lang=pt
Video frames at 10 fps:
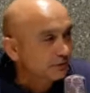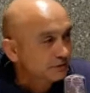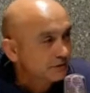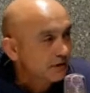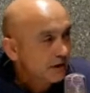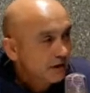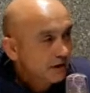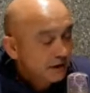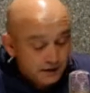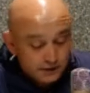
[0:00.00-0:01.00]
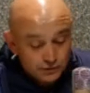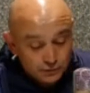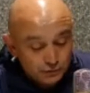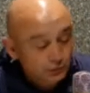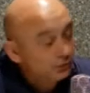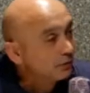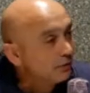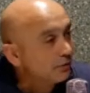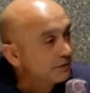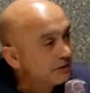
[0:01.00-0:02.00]
pessoas e um
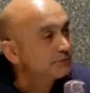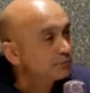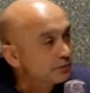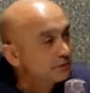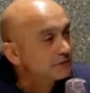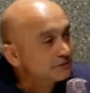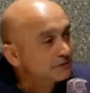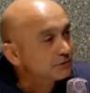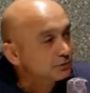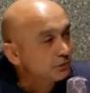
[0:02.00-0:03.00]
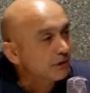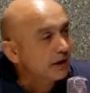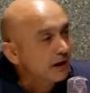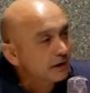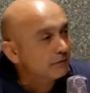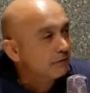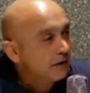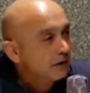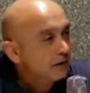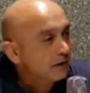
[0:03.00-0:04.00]
nulo ou 15 pessoas que se deslocaram, uh,
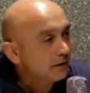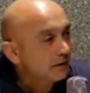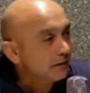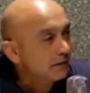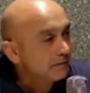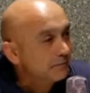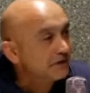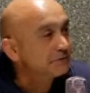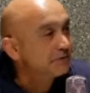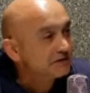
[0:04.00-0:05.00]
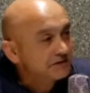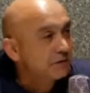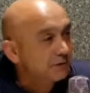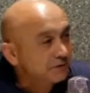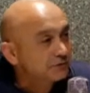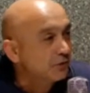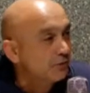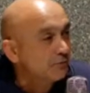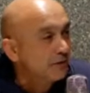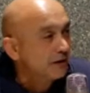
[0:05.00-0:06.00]
mesmo assim, havendo
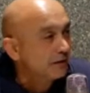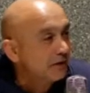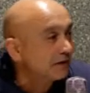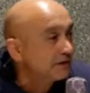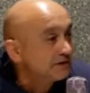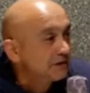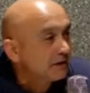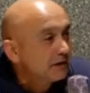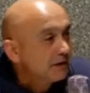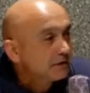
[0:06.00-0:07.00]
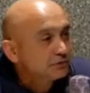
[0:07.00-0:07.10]
só uma, uma lista,